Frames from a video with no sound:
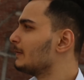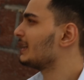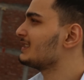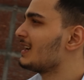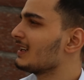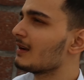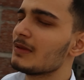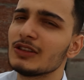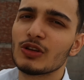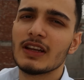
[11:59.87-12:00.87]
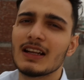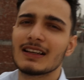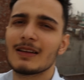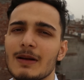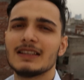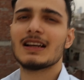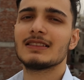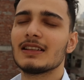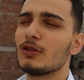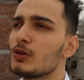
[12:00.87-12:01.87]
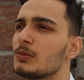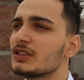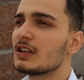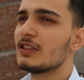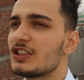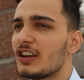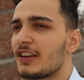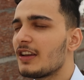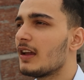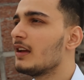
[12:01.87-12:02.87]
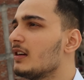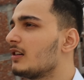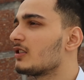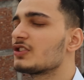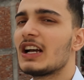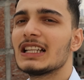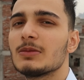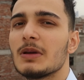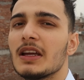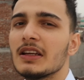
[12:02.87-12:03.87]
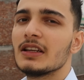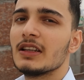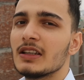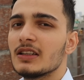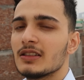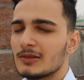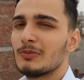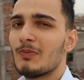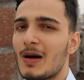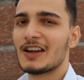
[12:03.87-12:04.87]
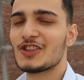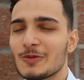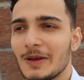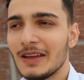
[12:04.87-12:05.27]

मेरा जाने का मन तो नहीं कर रहा भाई यहाँ से क्योंकि मस्त हवा चल रही है और साथ में बारिश